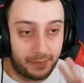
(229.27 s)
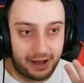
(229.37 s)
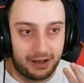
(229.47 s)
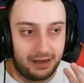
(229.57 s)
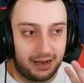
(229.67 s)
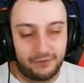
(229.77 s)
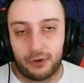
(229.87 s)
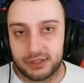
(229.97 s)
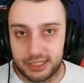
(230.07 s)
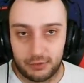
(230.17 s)
ma la
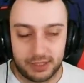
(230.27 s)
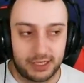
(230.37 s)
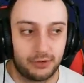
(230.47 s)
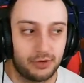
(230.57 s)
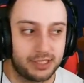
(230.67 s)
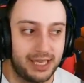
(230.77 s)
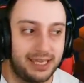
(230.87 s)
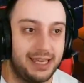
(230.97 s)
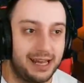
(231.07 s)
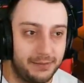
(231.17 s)
forza di questa cosa è
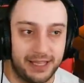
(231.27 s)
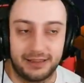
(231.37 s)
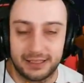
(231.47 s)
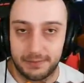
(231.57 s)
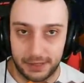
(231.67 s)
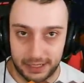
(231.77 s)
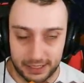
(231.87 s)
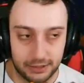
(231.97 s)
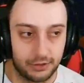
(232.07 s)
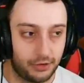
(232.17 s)
chiaramente sempre la
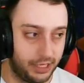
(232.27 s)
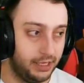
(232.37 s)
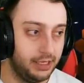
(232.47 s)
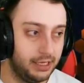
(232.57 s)
reazione